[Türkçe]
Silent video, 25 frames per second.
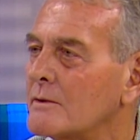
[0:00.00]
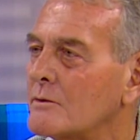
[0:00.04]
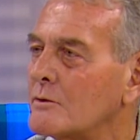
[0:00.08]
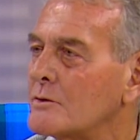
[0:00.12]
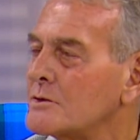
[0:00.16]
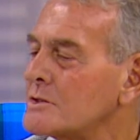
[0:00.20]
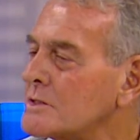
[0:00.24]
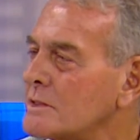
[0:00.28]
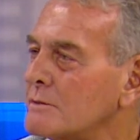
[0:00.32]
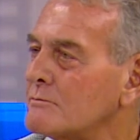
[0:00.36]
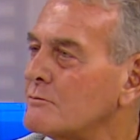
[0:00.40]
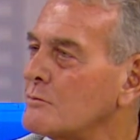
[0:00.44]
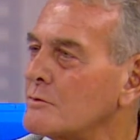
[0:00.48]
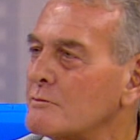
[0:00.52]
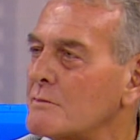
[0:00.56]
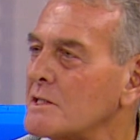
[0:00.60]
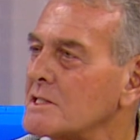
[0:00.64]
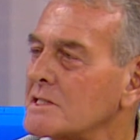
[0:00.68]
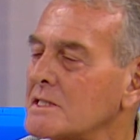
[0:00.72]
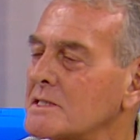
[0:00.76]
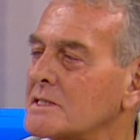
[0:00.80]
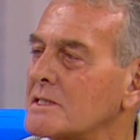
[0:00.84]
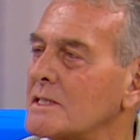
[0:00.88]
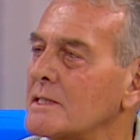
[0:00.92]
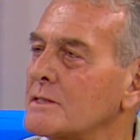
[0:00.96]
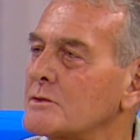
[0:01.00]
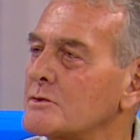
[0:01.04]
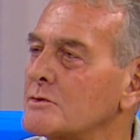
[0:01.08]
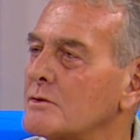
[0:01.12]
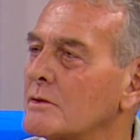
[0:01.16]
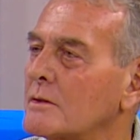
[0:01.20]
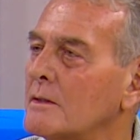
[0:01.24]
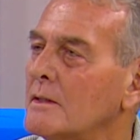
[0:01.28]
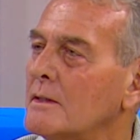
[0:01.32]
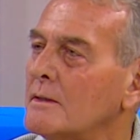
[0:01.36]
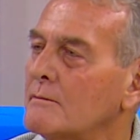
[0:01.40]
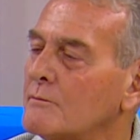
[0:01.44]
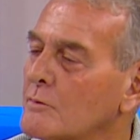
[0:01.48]
Onun için bunun başka çaresi yok.
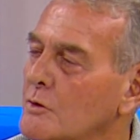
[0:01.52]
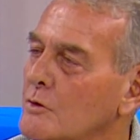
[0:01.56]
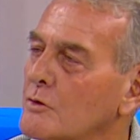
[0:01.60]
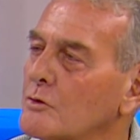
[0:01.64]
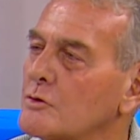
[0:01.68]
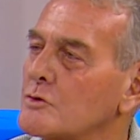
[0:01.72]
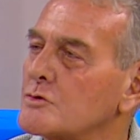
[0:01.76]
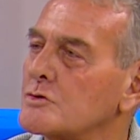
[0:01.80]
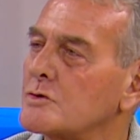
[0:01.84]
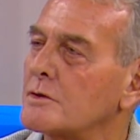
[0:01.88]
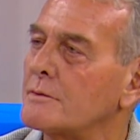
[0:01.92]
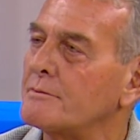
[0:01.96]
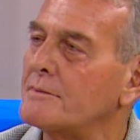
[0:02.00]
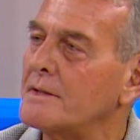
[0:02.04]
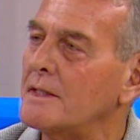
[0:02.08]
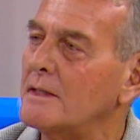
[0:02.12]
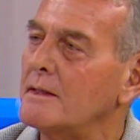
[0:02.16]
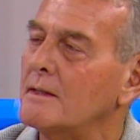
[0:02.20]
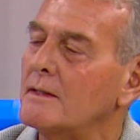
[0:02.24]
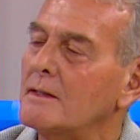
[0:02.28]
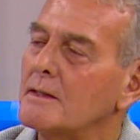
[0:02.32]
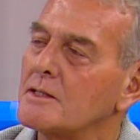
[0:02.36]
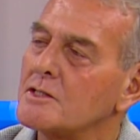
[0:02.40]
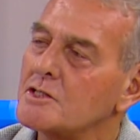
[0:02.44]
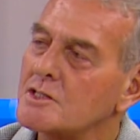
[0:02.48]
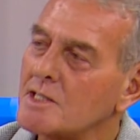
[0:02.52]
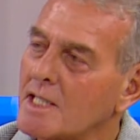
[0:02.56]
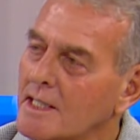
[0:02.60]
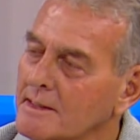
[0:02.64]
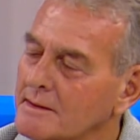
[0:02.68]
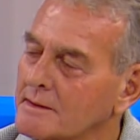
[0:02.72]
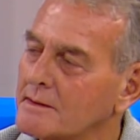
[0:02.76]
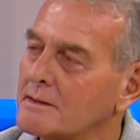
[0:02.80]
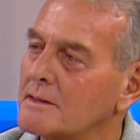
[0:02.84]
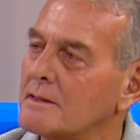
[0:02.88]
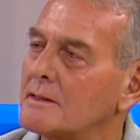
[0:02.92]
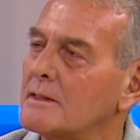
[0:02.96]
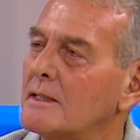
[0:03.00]
Bronkoskopi
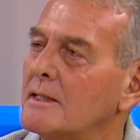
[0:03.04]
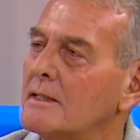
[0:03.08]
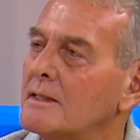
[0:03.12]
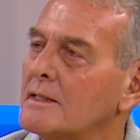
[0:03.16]
şarttır.